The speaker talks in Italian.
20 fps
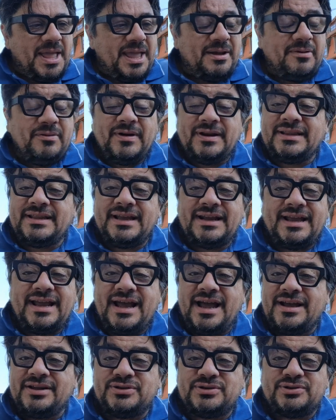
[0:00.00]
e guarda
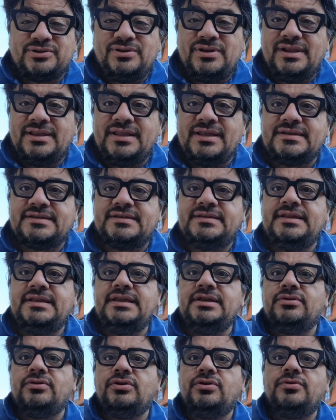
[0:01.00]
caso, il
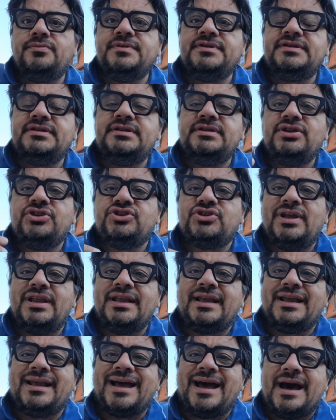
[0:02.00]
destino, come si dice,
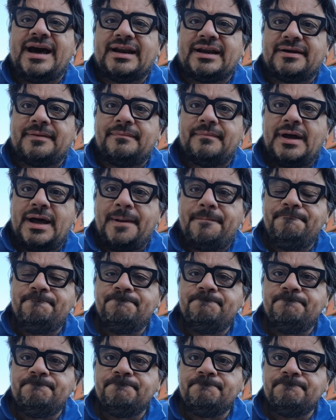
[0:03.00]
il karma.
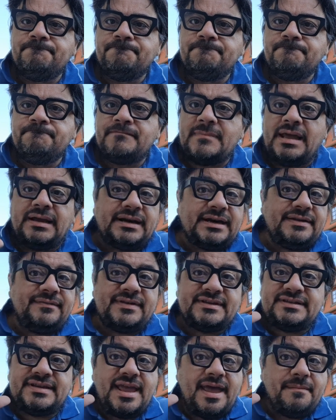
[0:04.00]

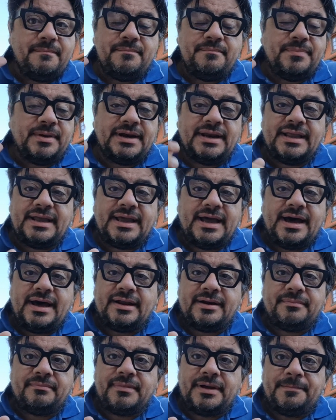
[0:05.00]
Arriva sempre il
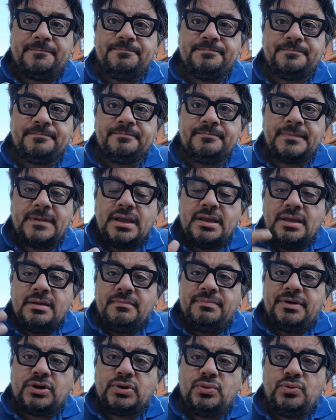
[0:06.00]
karma.
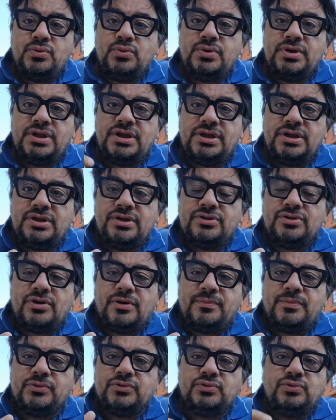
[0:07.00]
Per cui
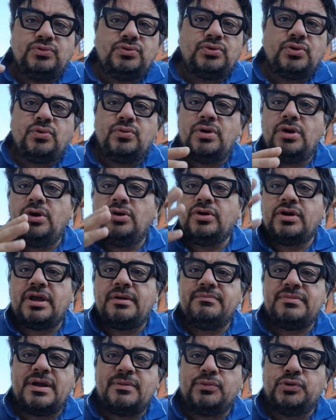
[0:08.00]
dopo tutto quello che
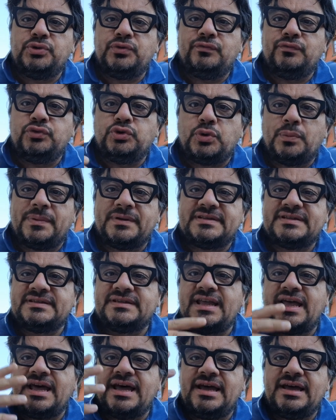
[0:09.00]
abbiamo dovuto
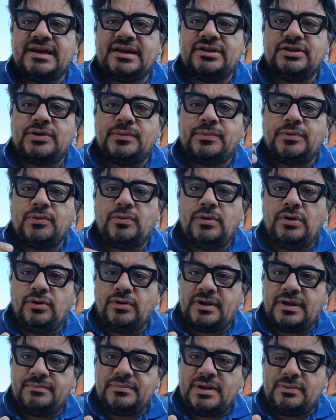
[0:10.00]
passare, dopo
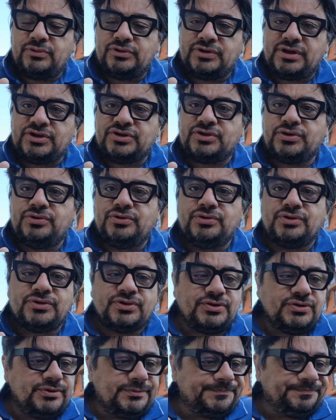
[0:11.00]
quello che abbiamo
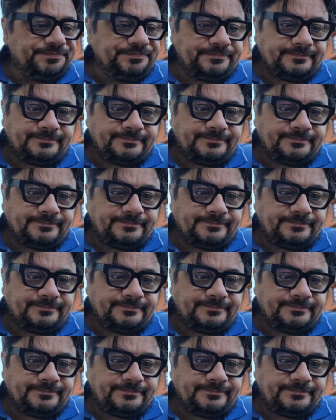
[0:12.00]
trascorso,